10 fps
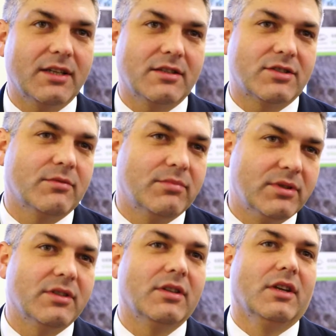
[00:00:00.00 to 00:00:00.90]

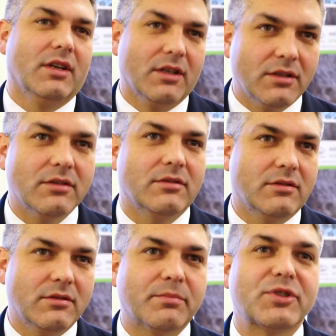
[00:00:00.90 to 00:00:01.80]
żeby
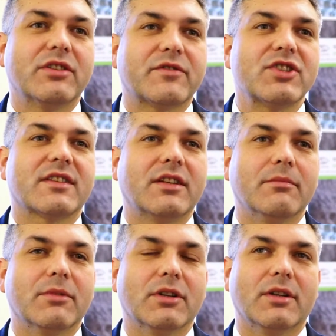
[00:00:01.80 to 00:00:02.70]
no, przede
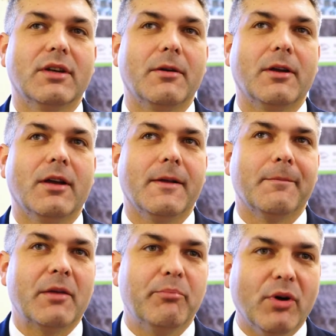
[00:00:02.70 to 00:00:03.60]
wszystkim e,
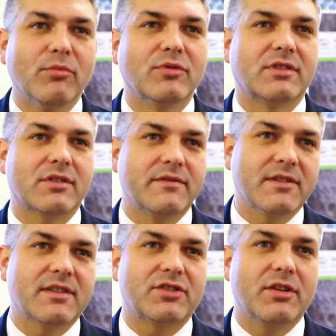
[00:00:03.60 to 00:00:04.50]
pomóc
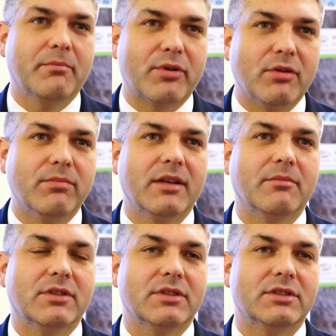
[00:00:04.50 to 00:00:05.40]
rozwiązać ten
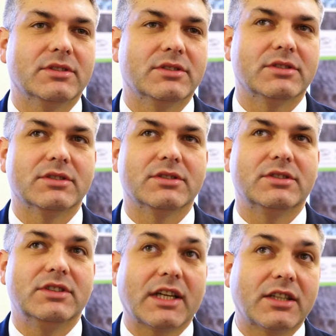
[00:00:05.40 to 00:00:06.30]
problem,
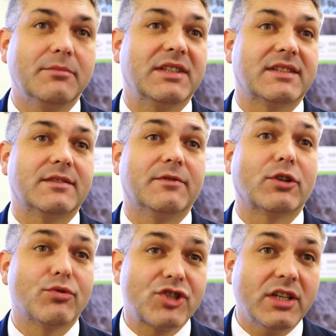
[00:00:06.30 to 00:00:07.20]
e, jakim jest
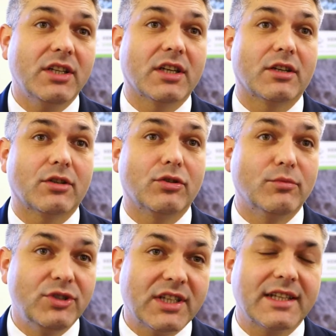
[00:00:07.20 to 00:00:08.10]
wykluczenie
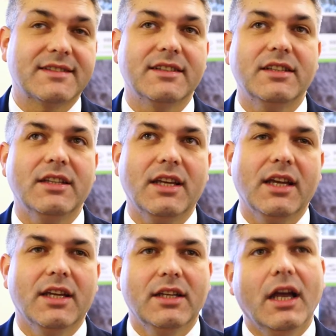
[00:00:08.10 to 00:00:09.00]

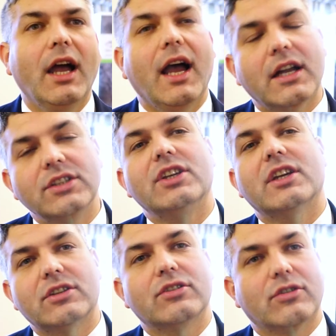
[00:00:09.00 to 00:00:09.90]
komunikacyjne, a
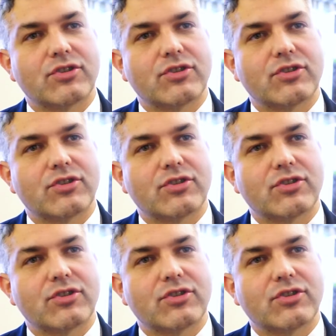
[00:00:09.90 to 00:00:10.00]
nie to,